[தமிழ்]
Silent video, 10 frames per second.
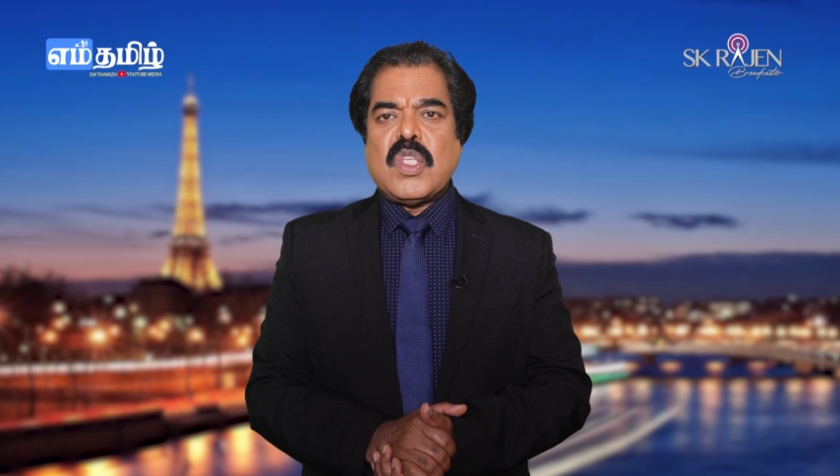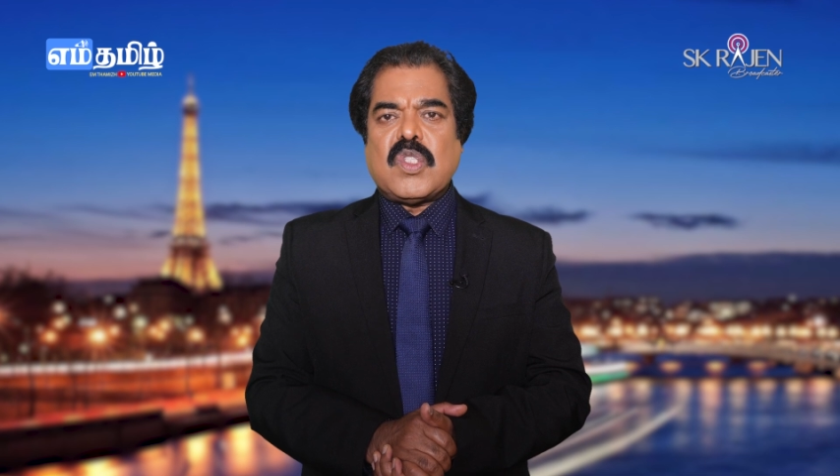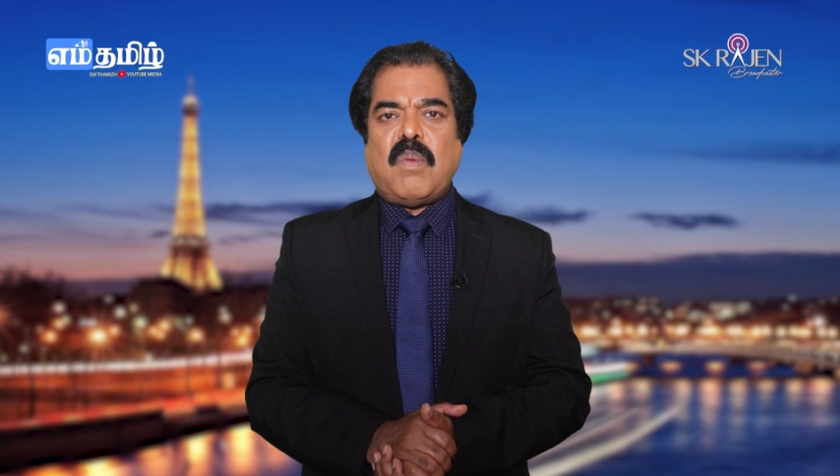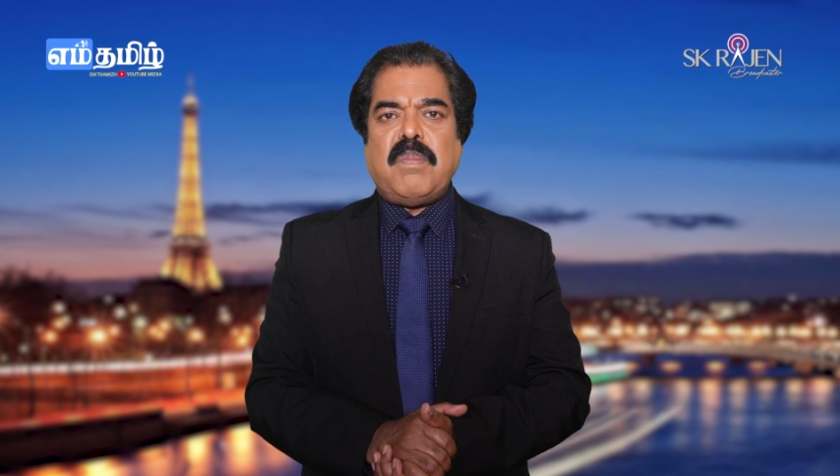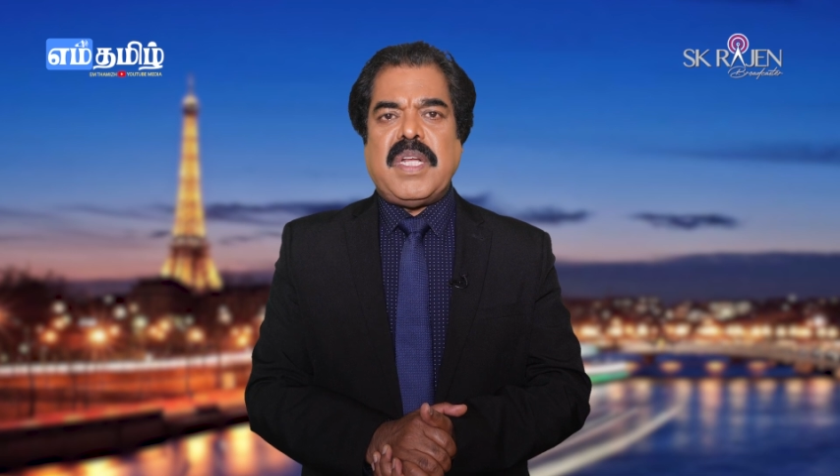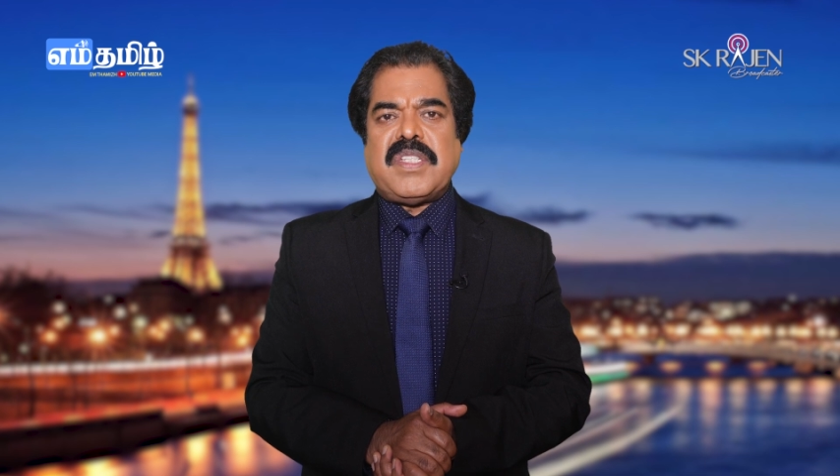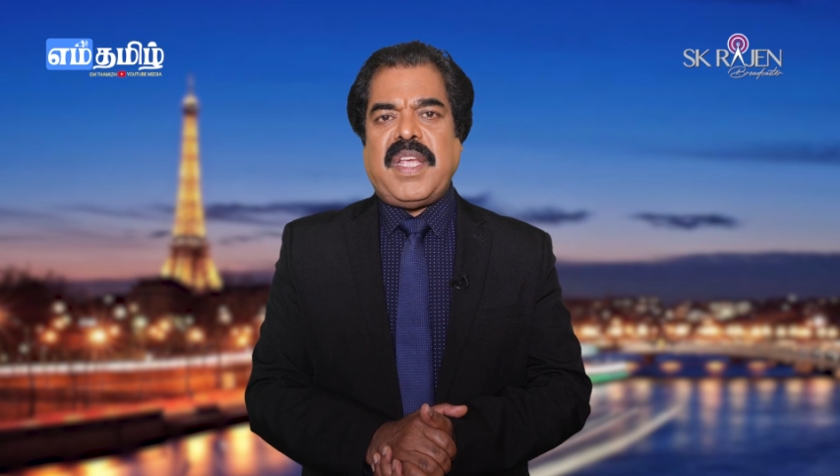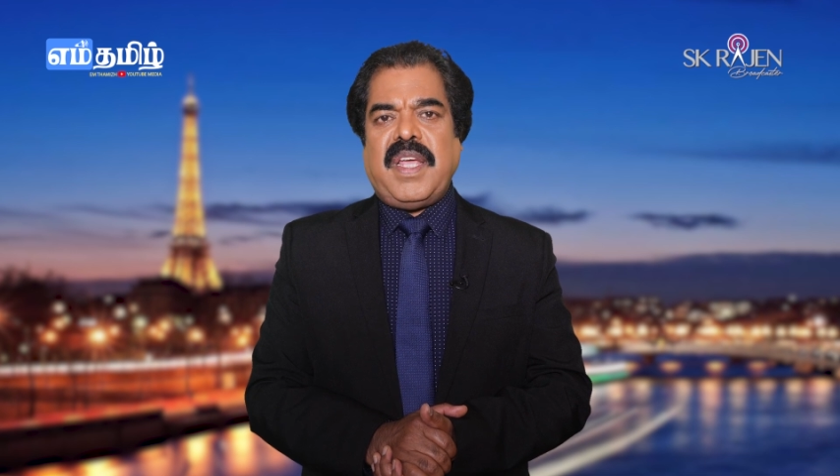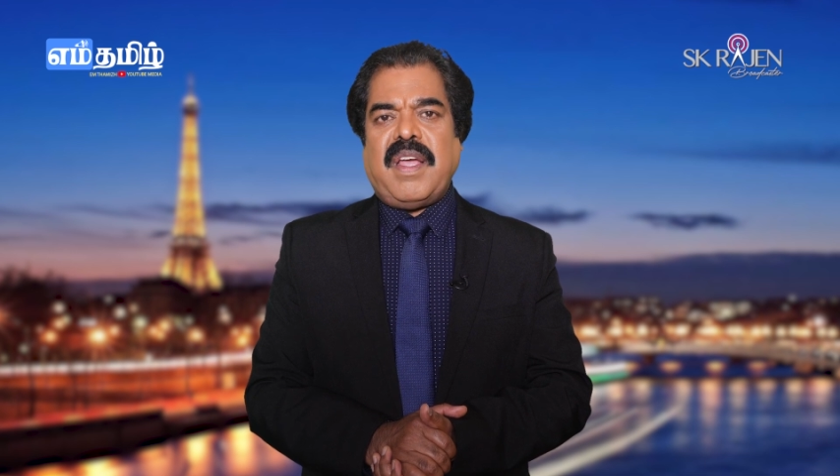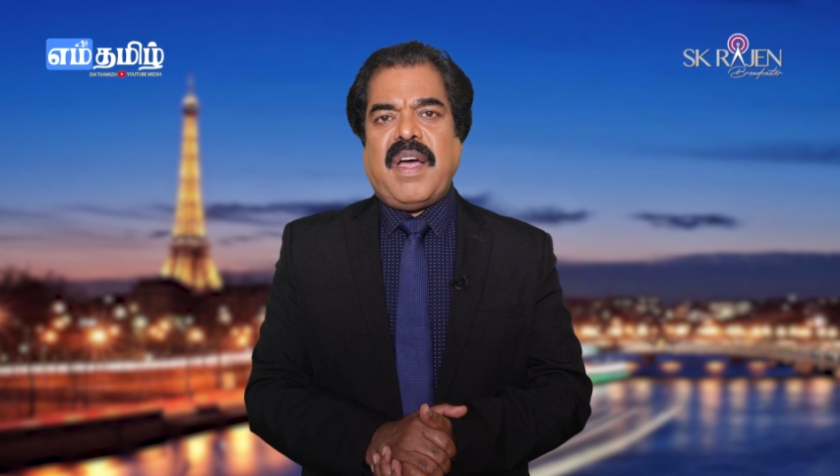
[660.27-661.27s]

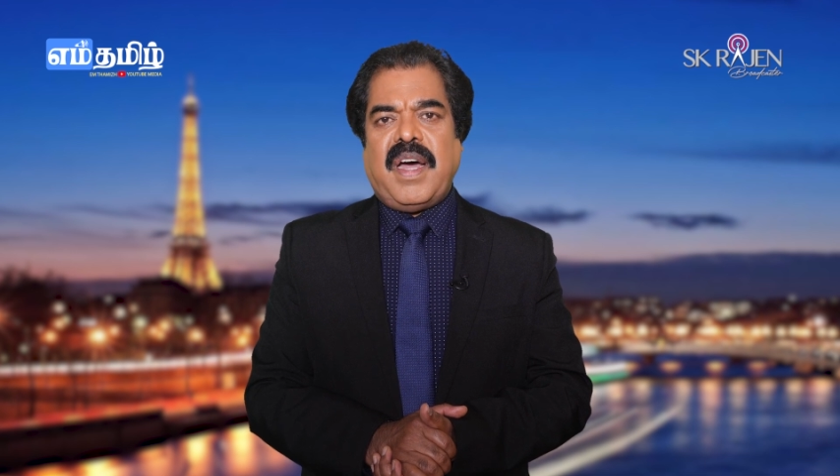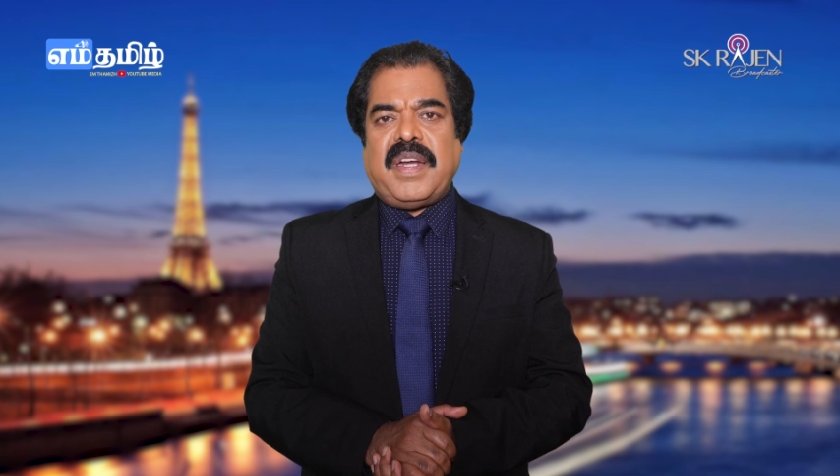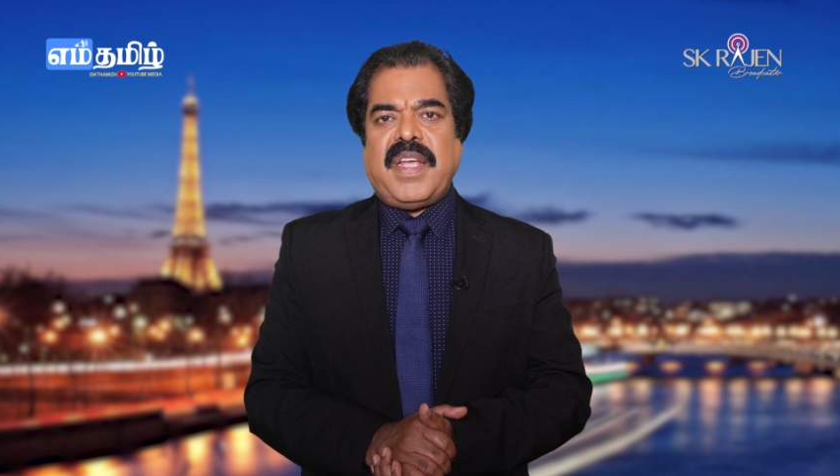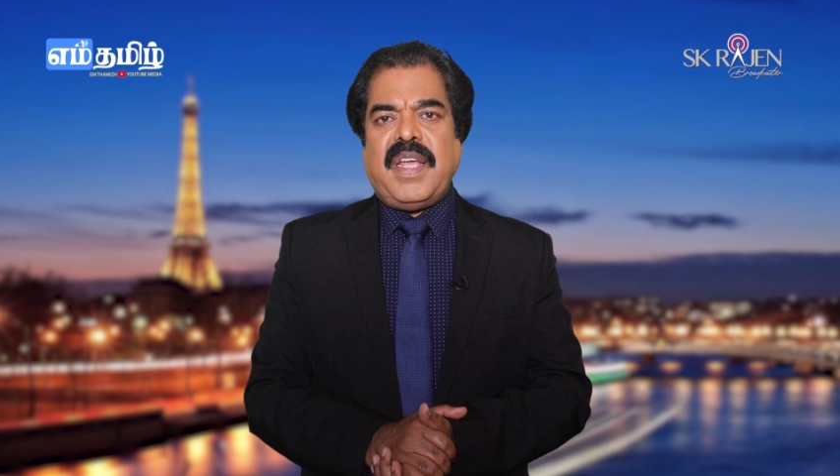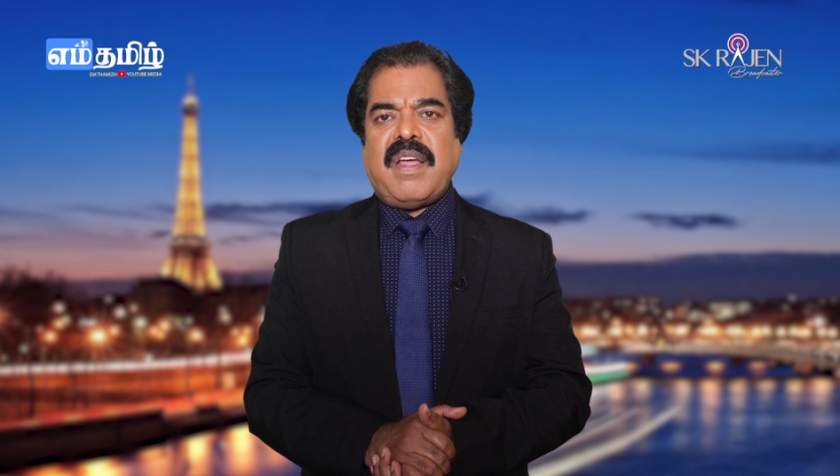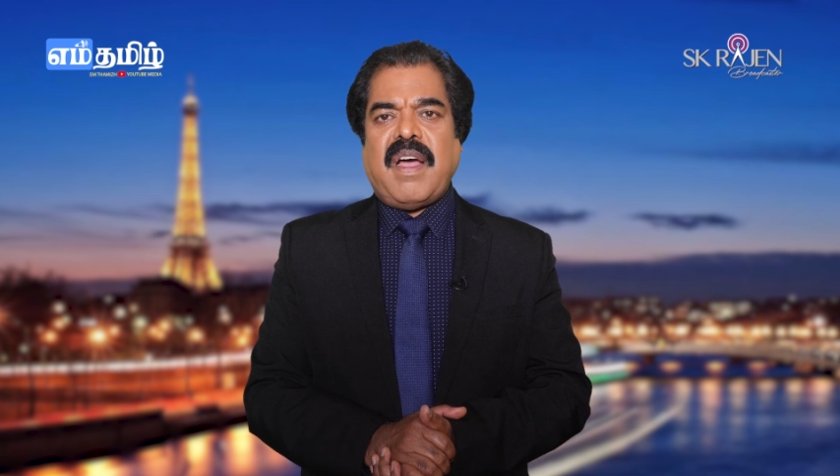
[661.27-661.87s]
சோம்பெலிசே அருகே